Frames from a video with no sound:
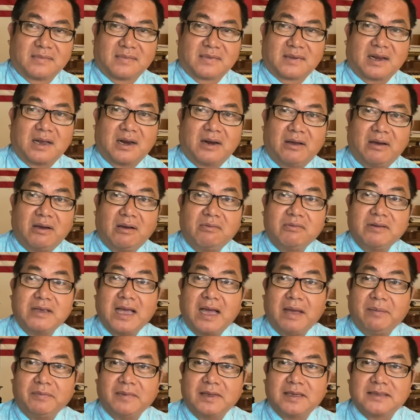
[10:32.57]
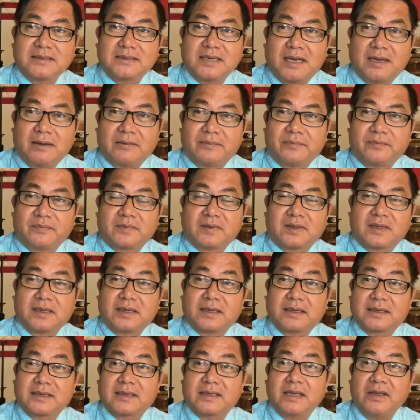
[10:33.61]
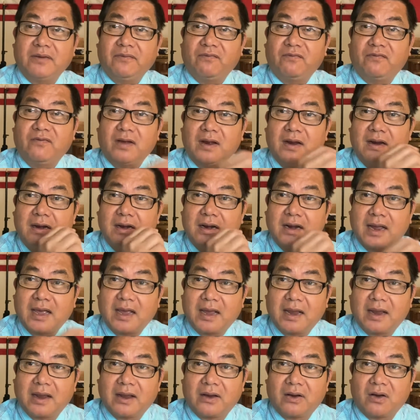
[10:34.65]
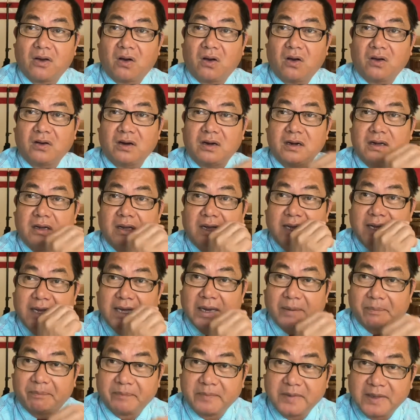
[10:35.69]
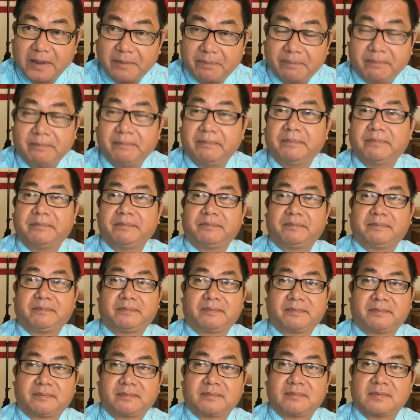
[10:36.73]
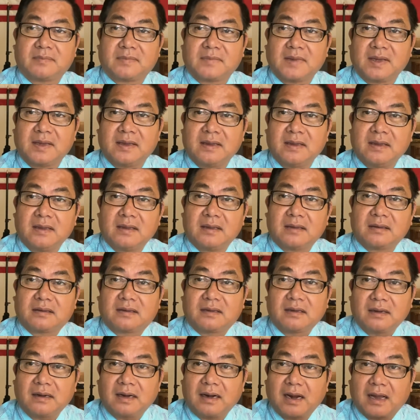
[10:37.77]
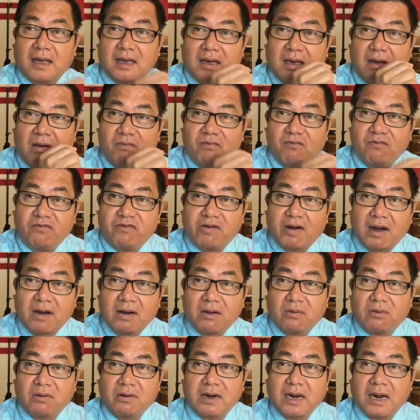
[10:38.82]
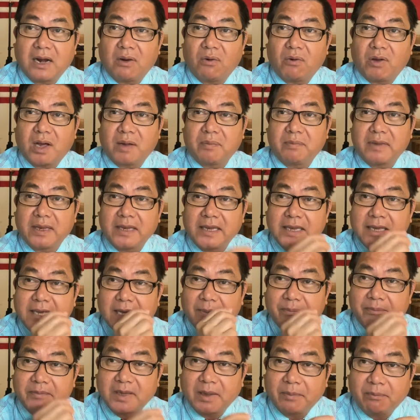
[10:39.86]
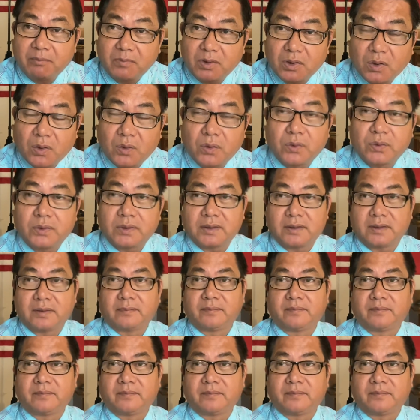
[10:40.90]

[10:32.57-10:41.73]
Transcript: Đài Loan không dám thì sao? Thì cái vấn đề đó nó được gặm nhấm. Tức là không phận của Đài Loan bị gặm nhấm rồi.